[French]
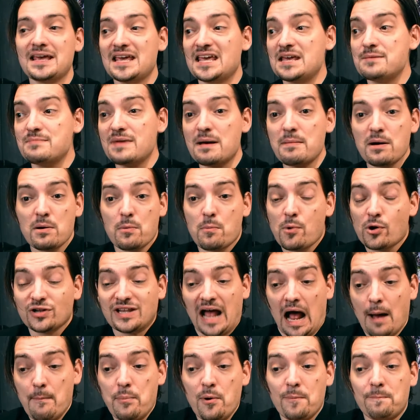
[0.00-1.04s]
Et même à un moment tu
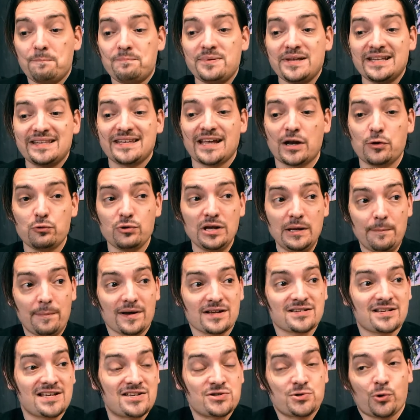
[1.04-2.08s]
as un peu pitié de lui
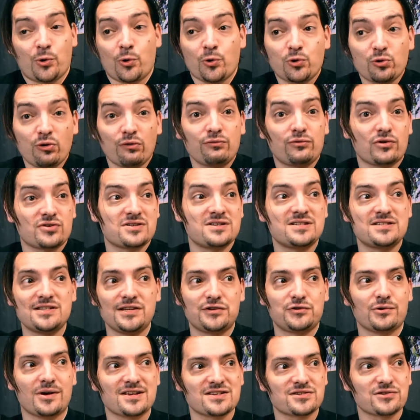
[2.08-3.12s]
parce qu'il se retrouve dans une
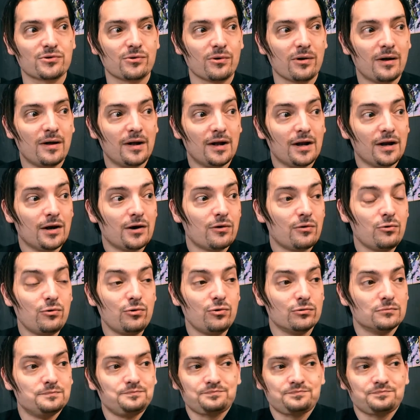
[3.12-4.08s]
situation où